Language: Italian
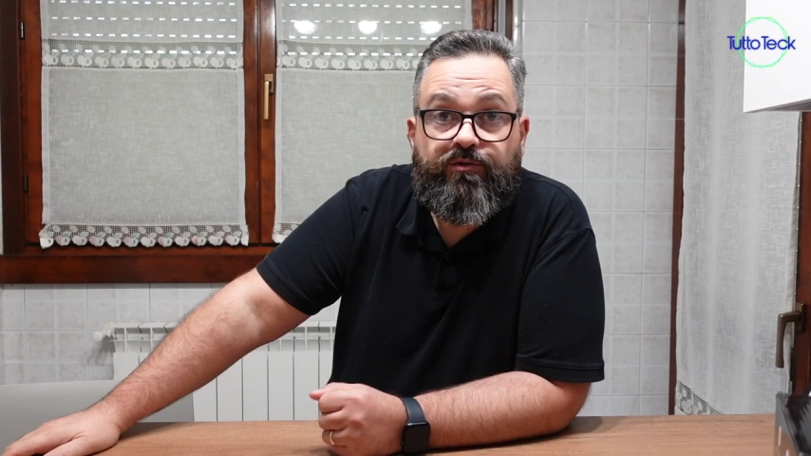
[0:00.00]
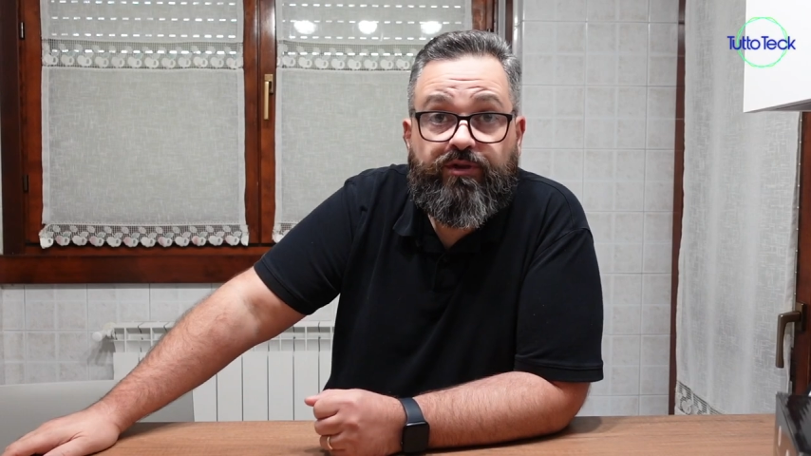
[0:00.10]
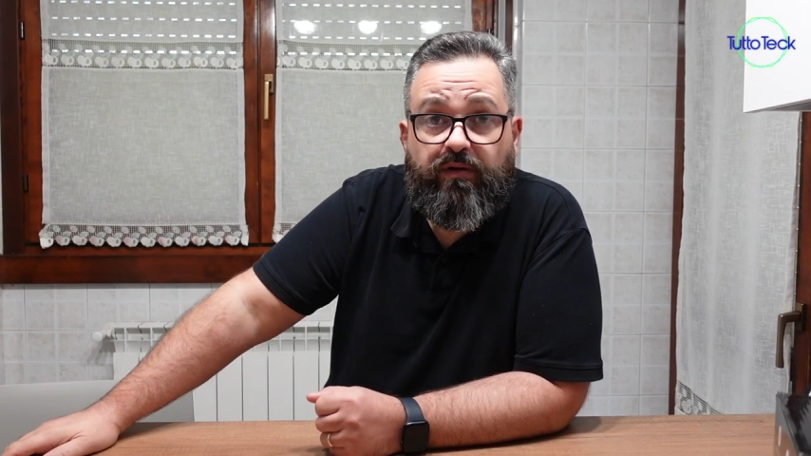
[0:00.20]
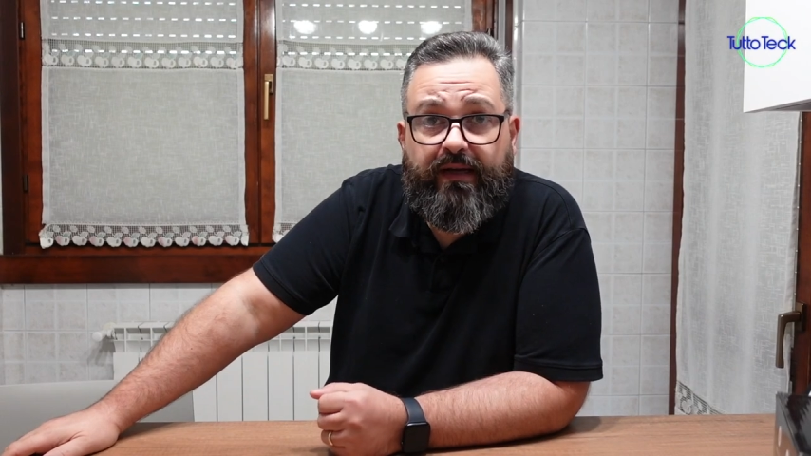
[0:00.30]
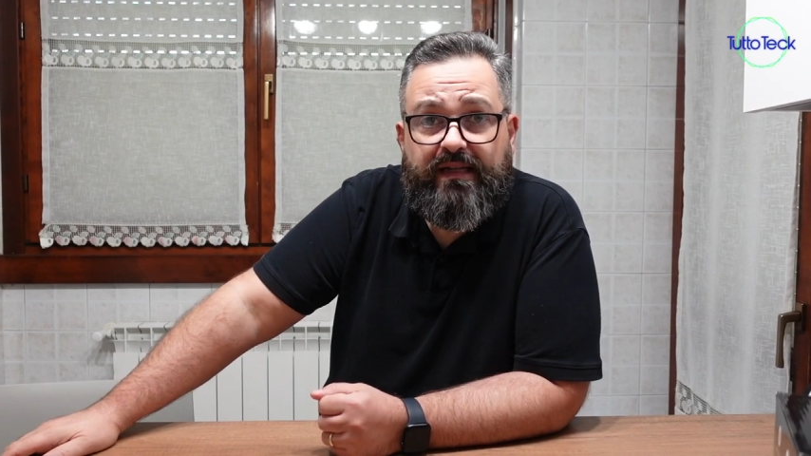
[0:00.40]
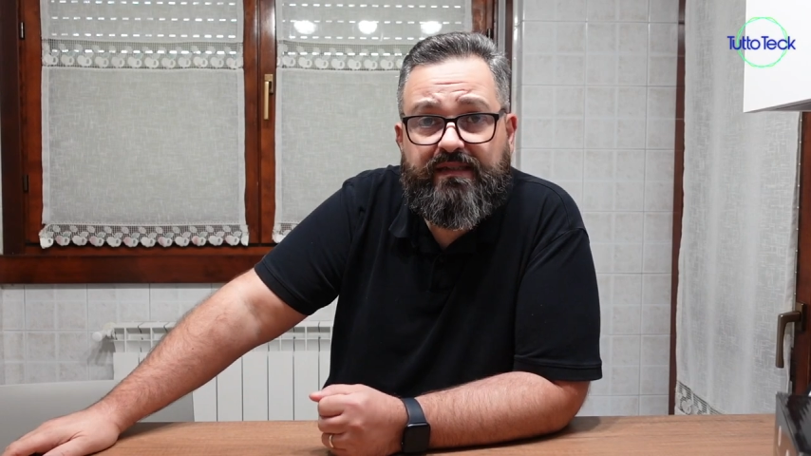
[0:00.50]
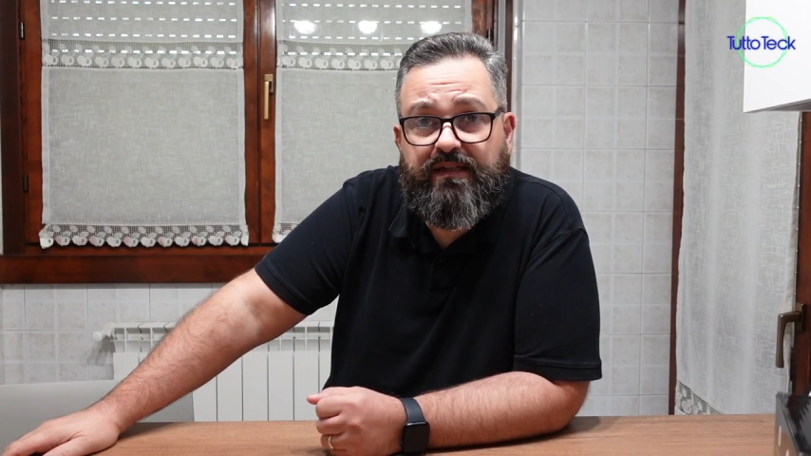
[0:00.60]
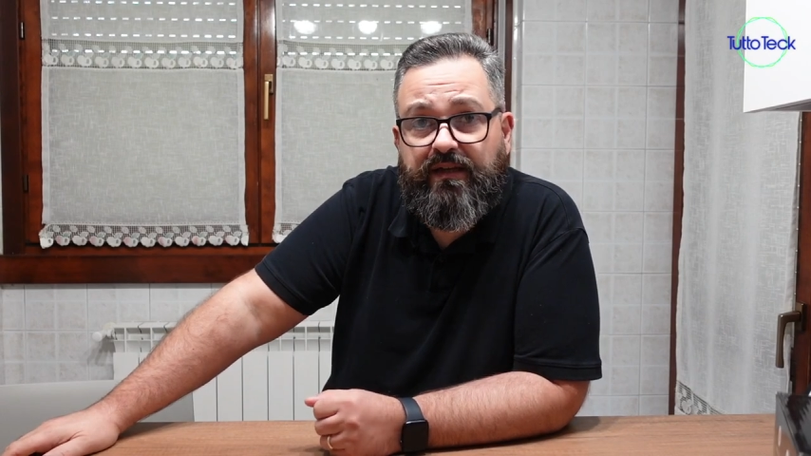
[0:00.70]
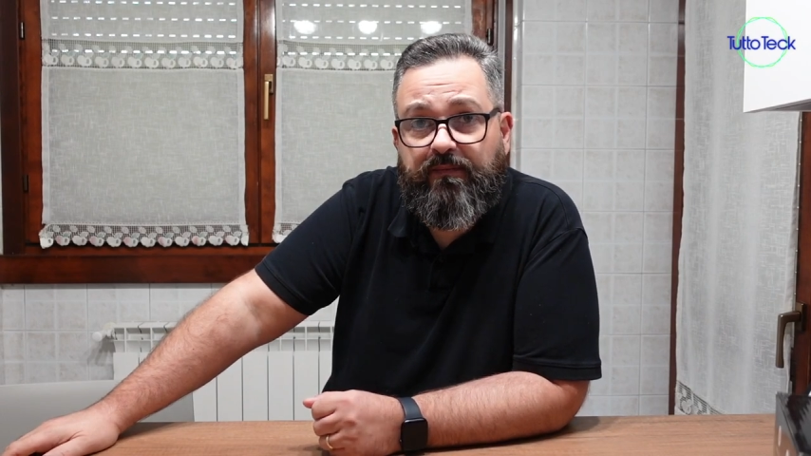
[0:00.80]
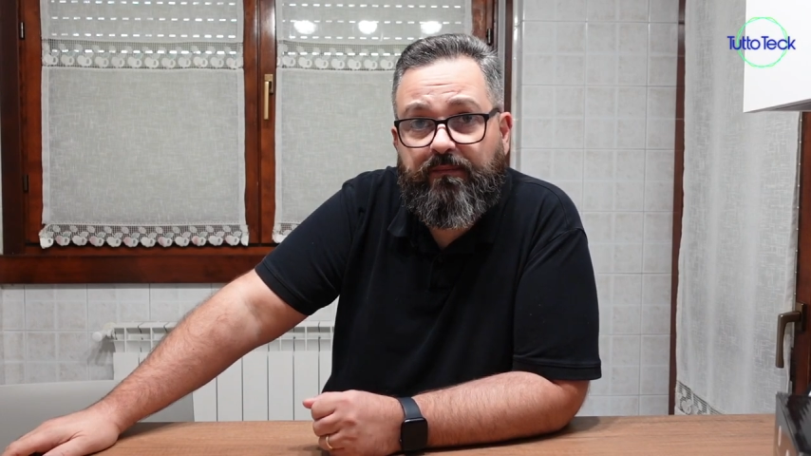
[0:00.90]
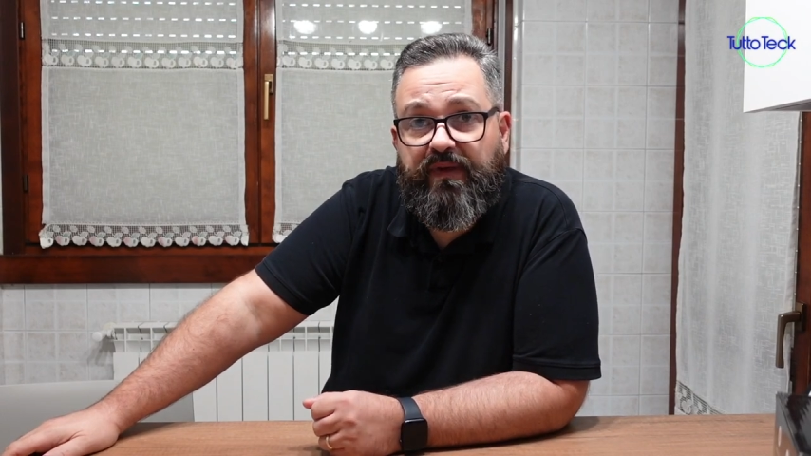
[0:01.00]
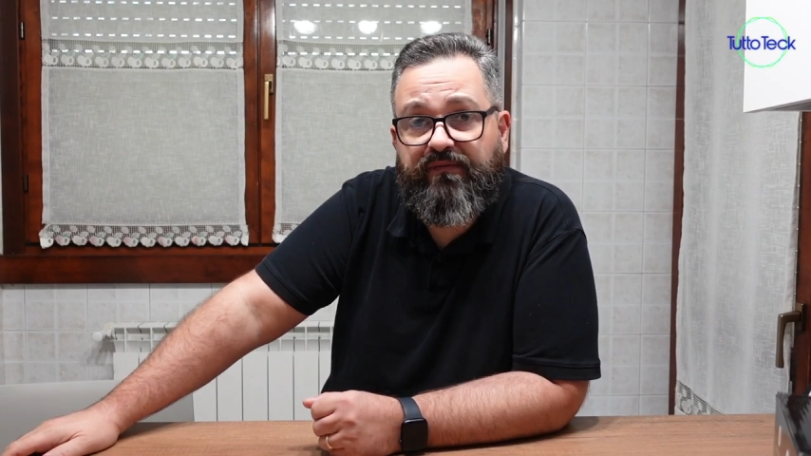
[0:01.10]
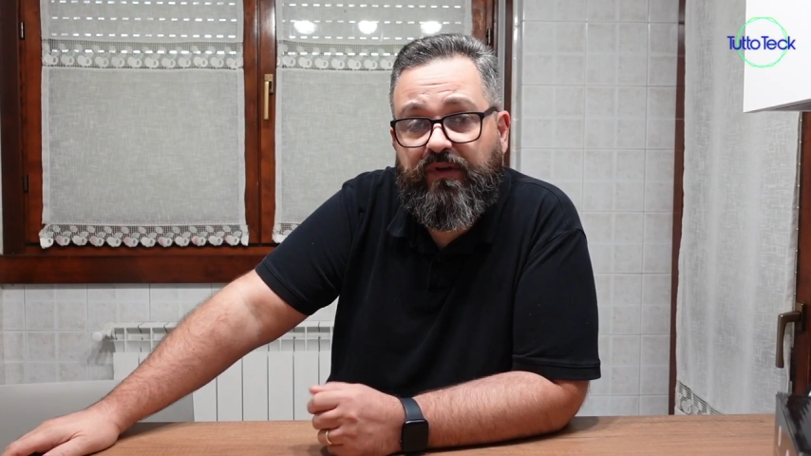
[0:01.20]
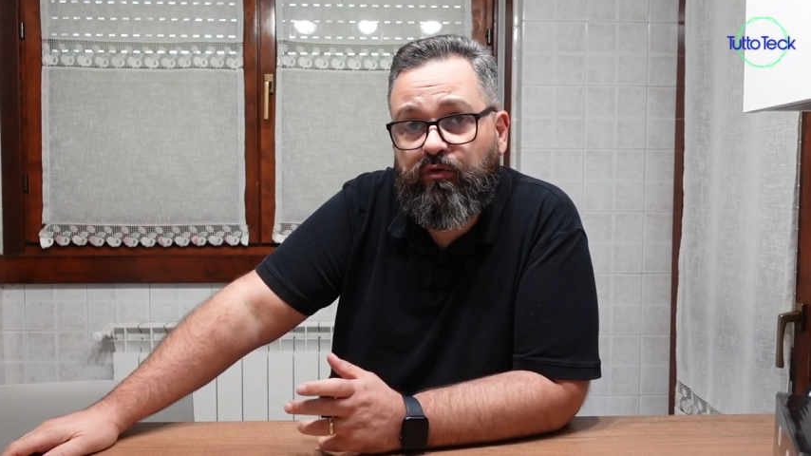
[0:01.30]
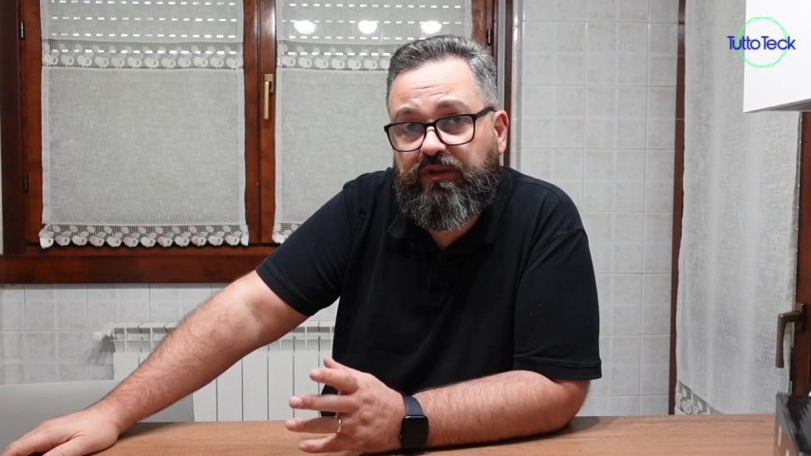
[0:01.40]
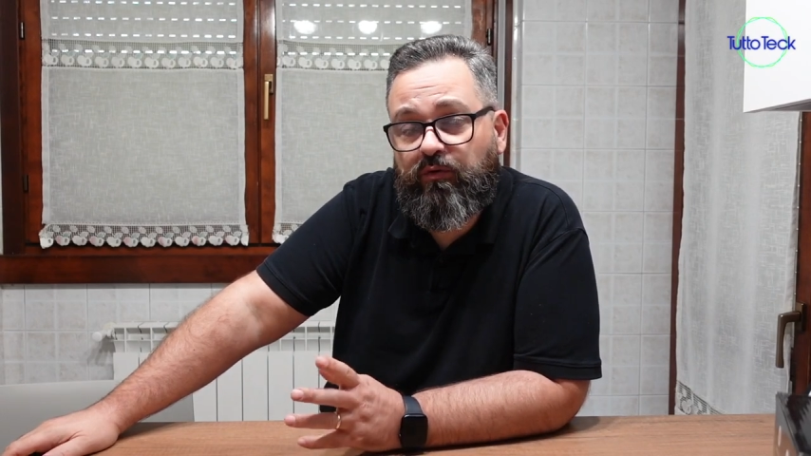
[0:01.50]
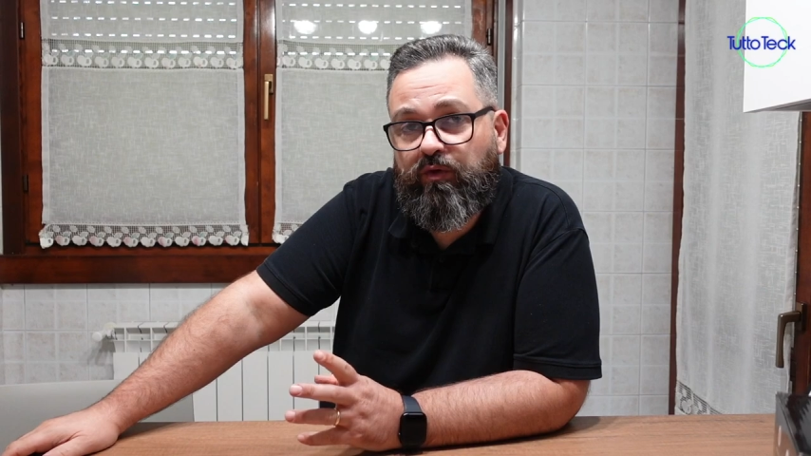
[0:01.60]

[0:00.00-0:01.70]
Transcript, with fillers: Ciao ragazzi, benvenuti in